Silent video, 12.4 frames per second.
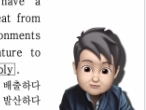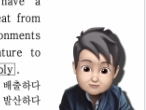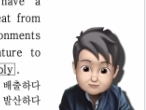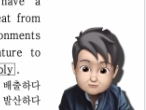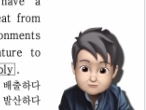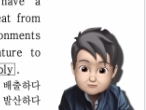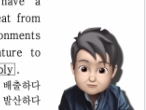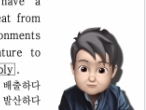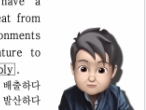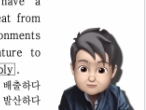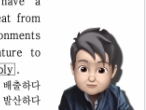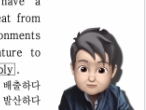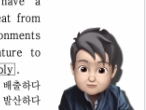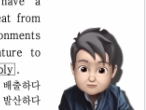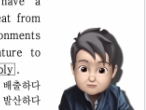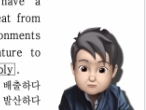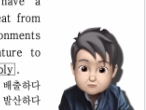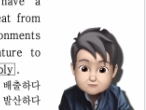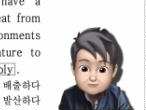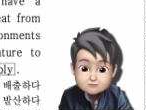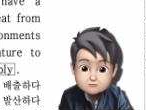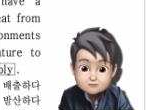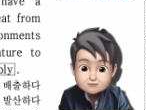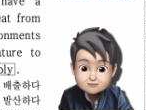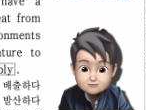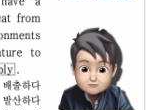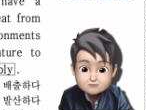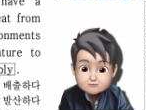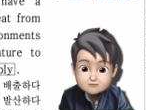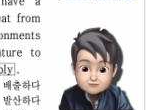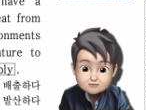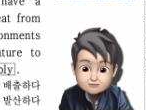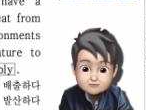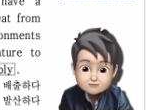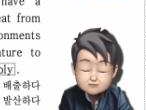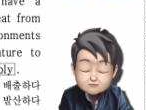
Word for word: 그래서 뒤에 보니까 you'll be doing exercise.